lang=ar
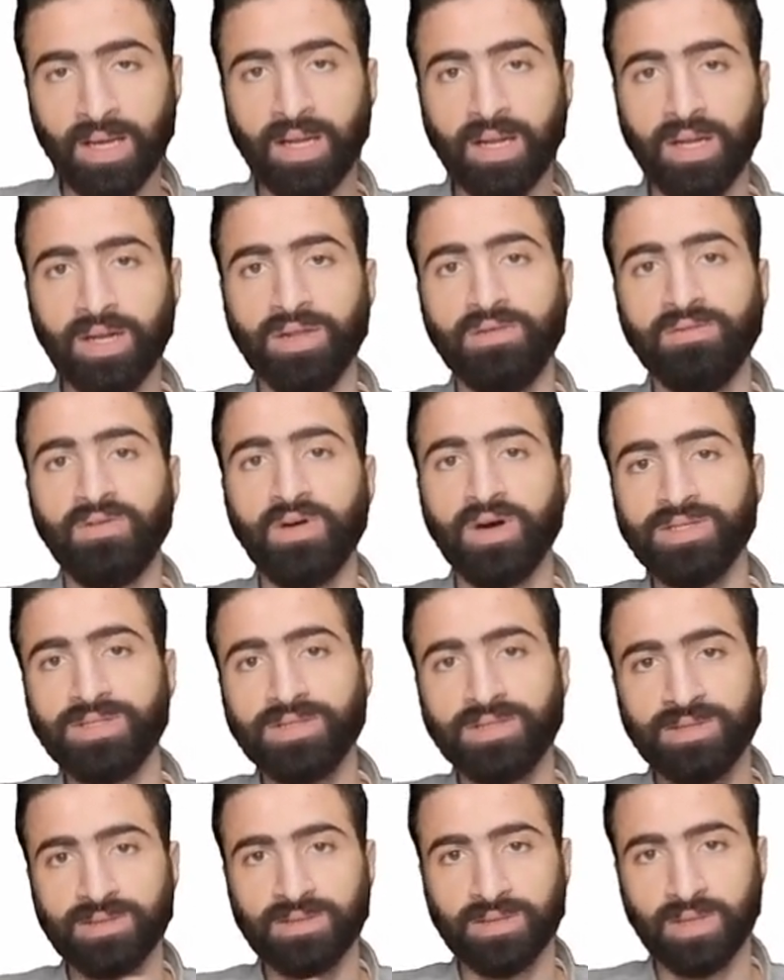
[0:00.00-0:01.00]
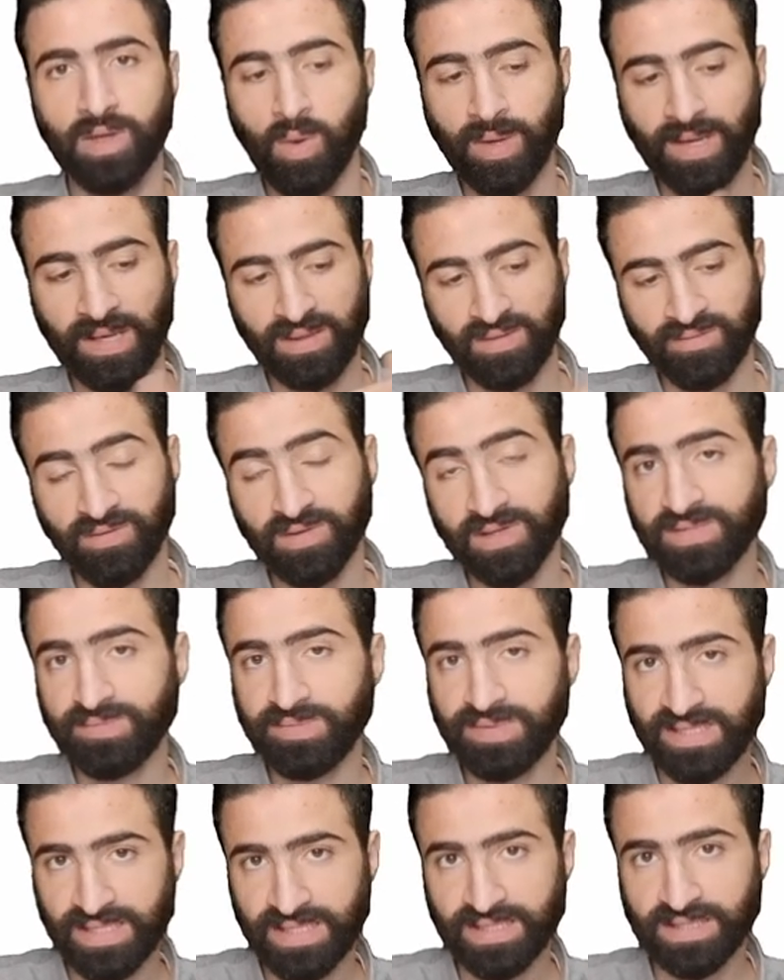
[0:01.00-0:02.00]
لديفايس هو كان ديفايس
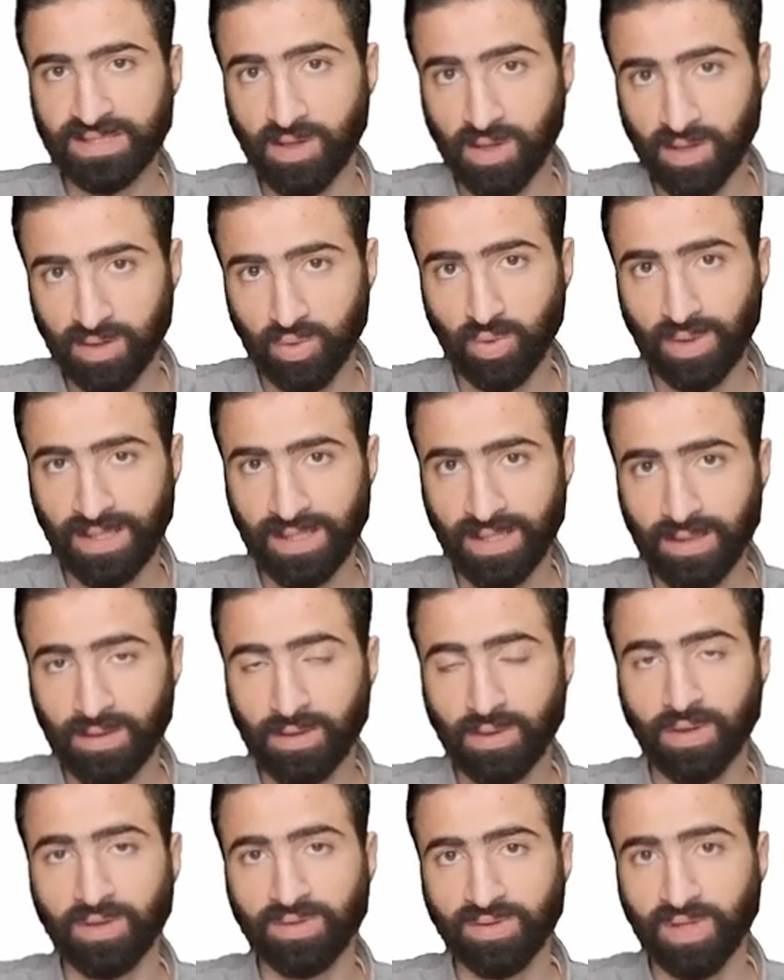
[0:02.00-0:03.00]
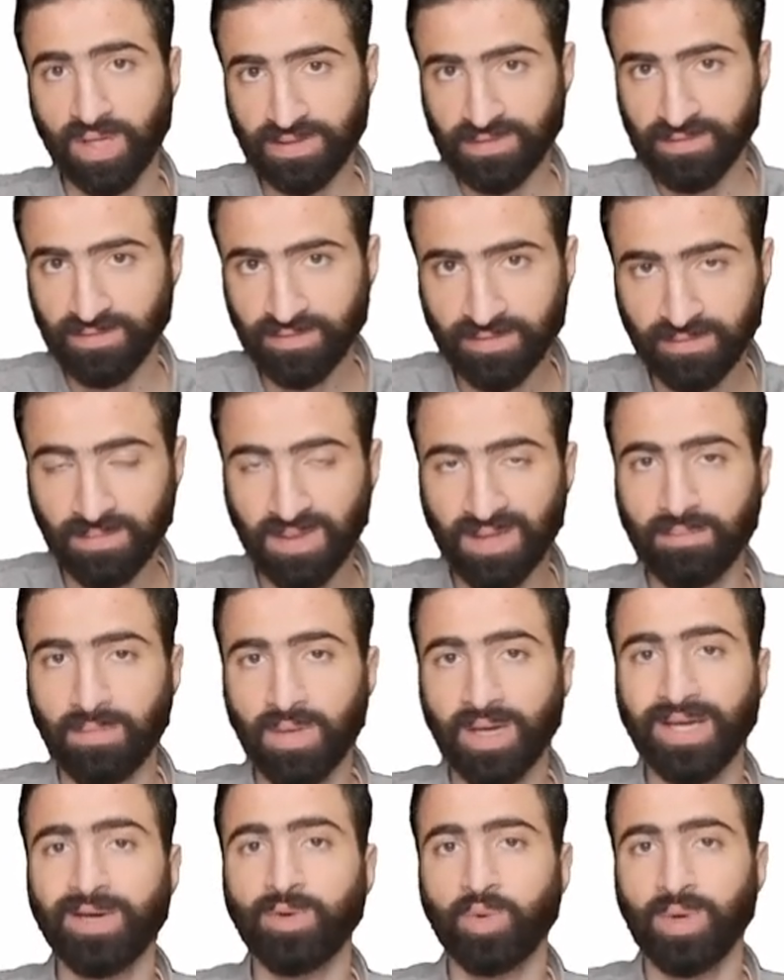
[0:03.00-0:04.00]
بيقيس كارنت قليل كارنت ضعيف
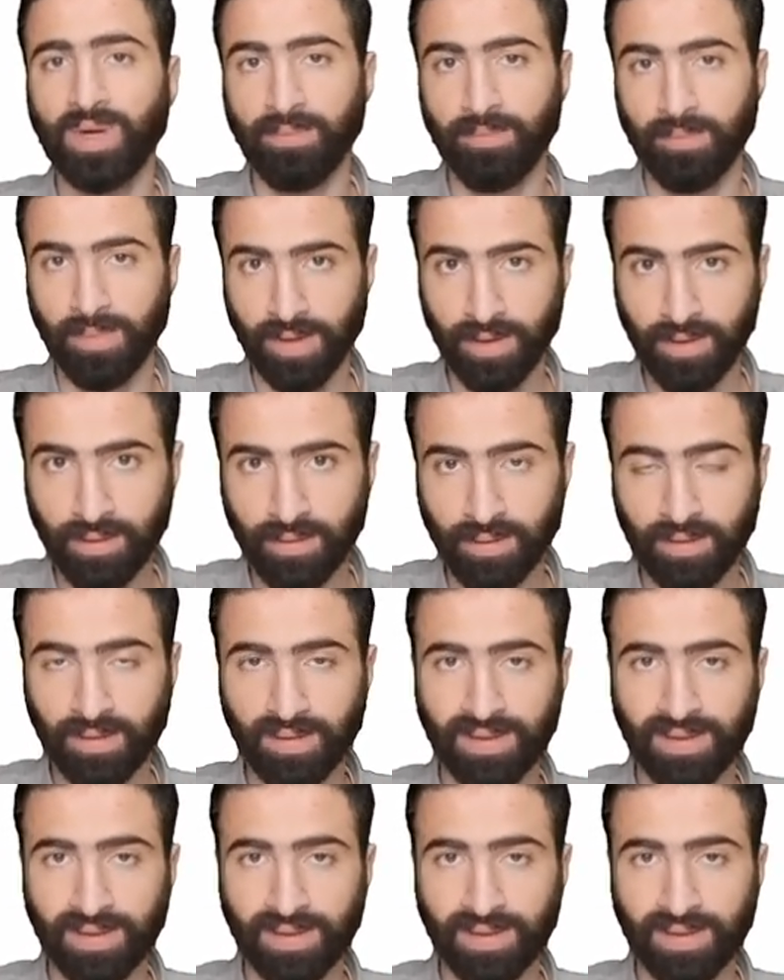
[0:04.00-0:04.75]
بالمايكرو أمبير